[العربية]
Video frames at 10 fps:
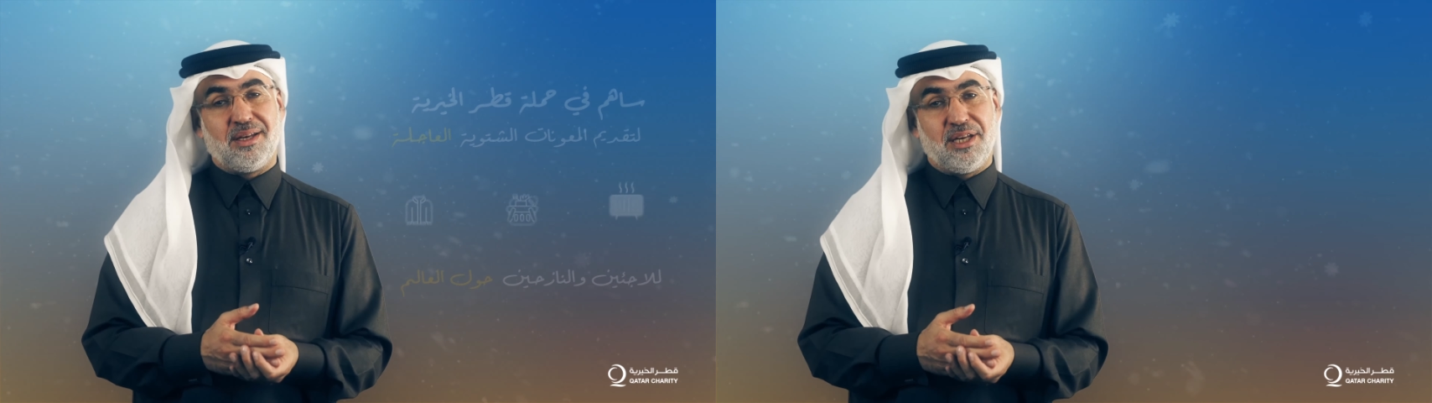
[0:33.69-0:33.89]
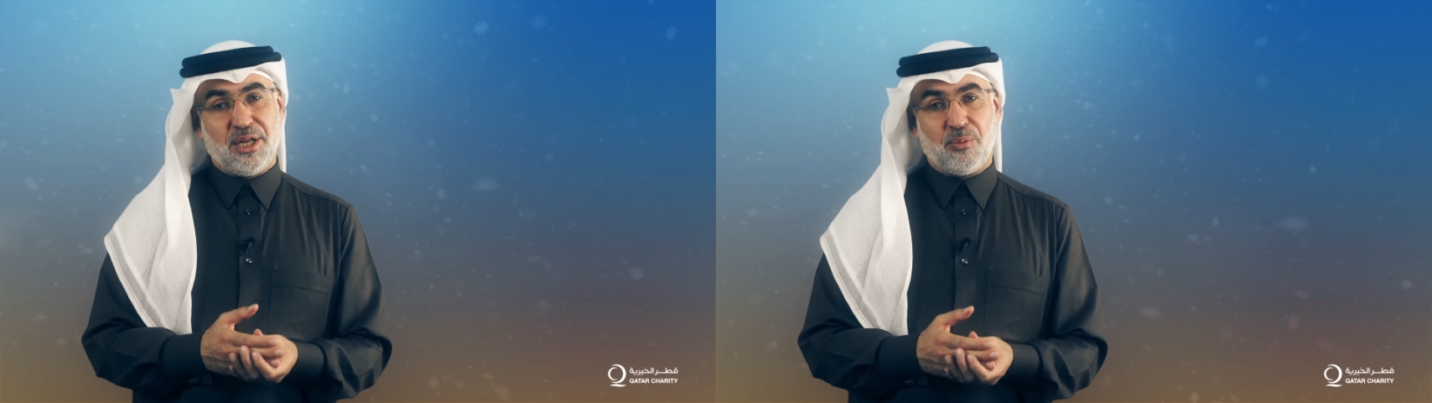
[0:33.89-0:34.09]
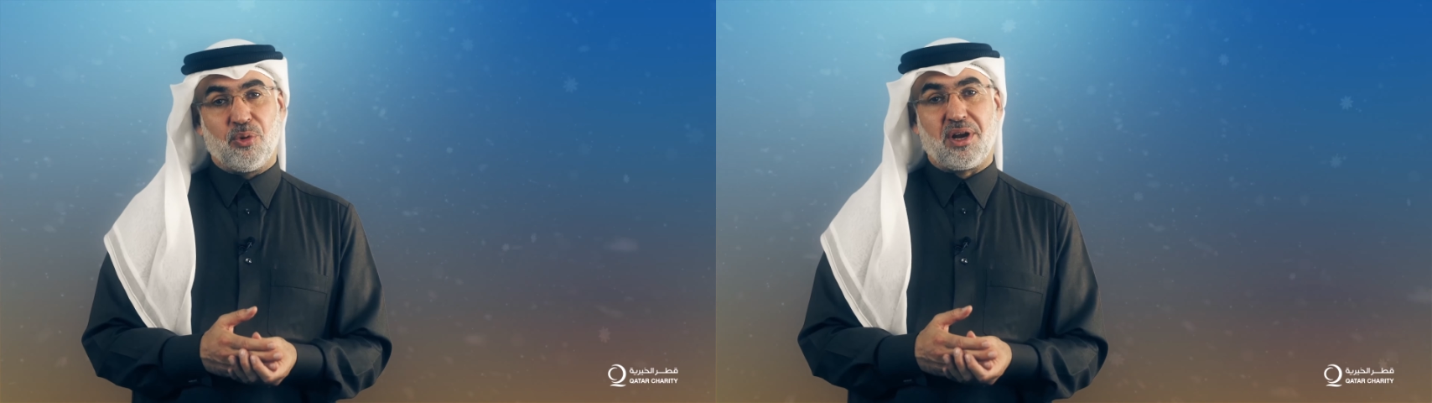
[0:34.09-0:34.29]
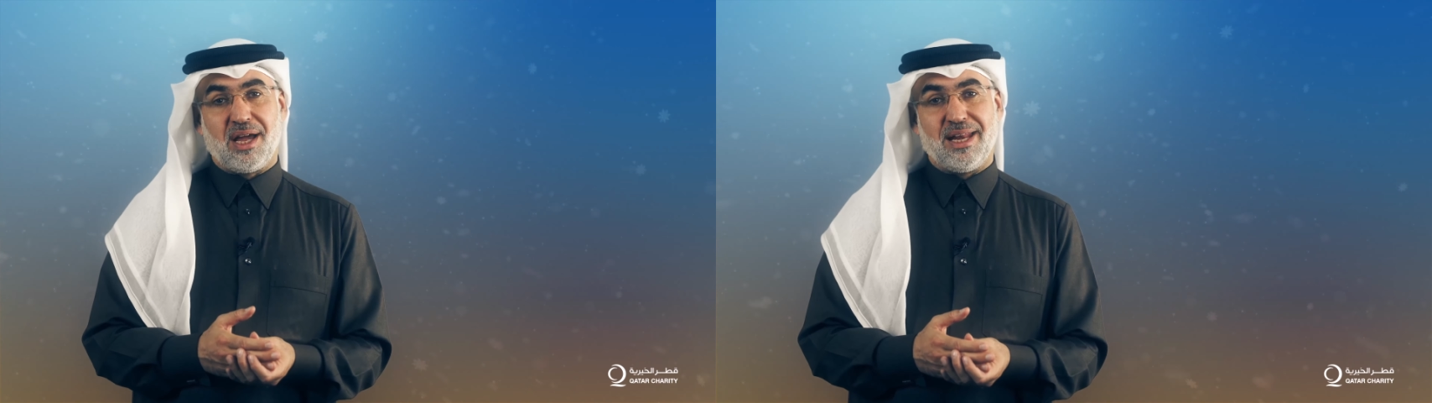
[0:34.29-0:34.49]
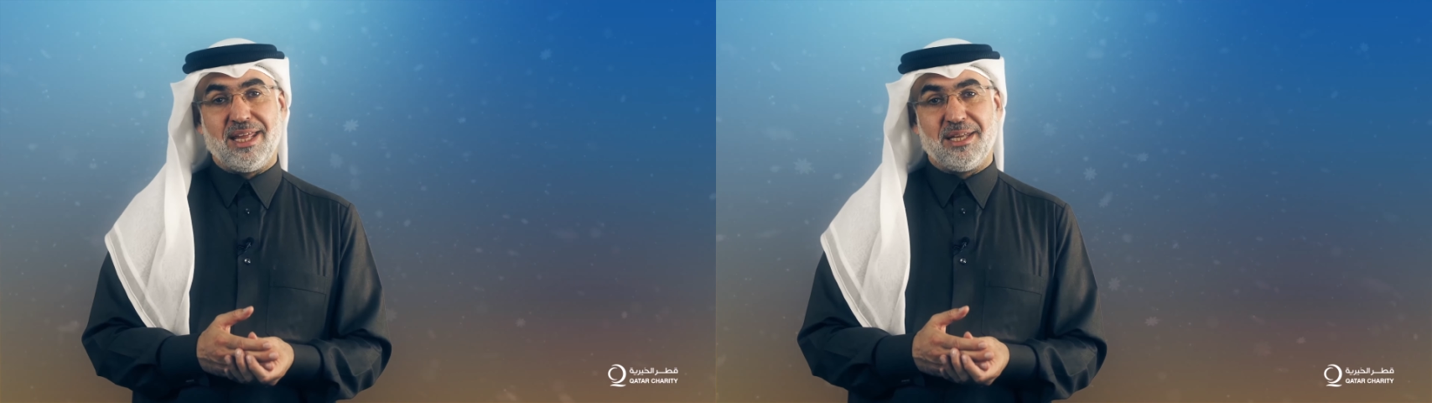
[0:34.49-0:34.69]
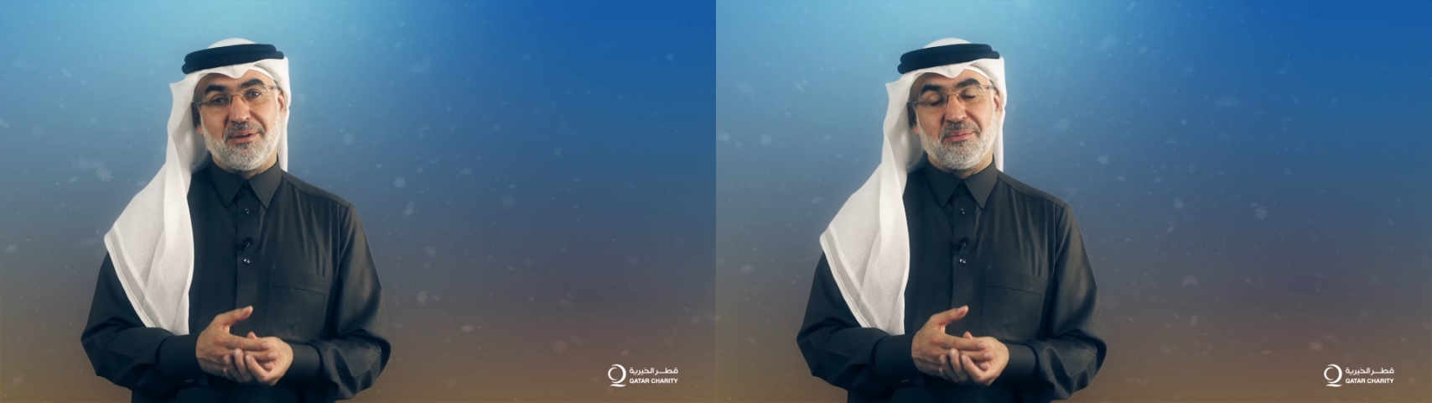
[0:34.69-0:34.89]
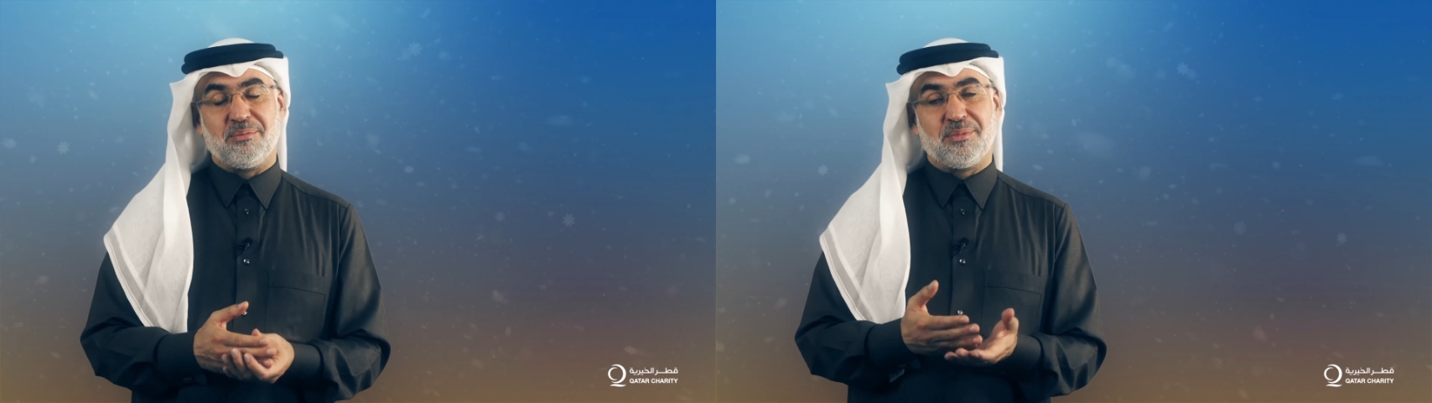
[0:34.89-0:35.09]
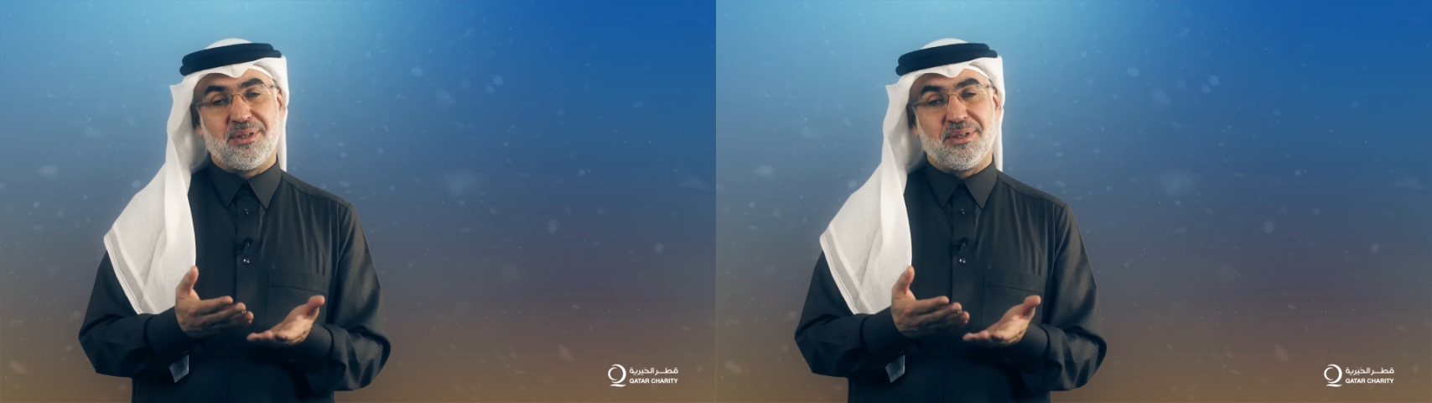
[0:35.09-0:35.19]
ليمر عليهم